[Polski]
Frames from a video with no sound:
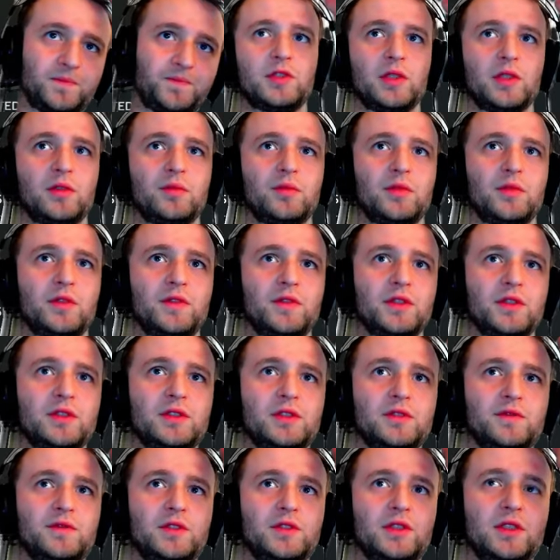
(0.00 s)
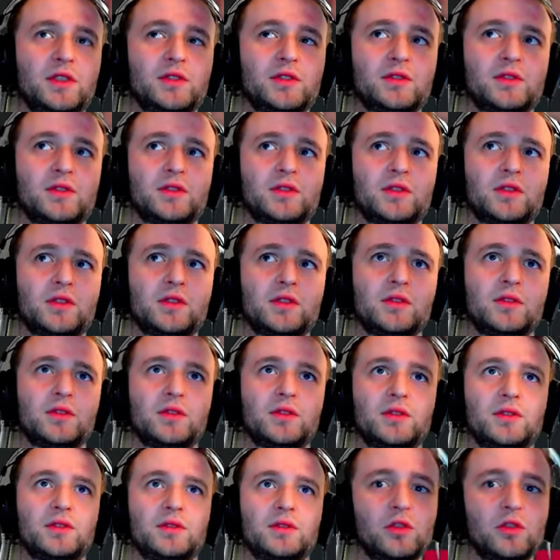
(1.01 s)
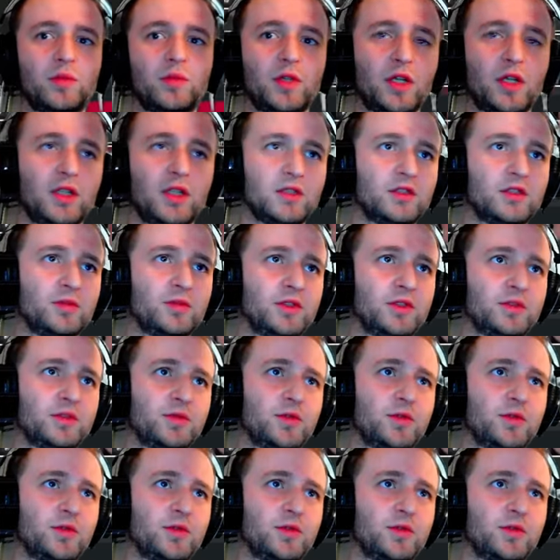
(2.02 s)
Hmm. Mniej więcej widać o co chodzi. Dobra, a sobie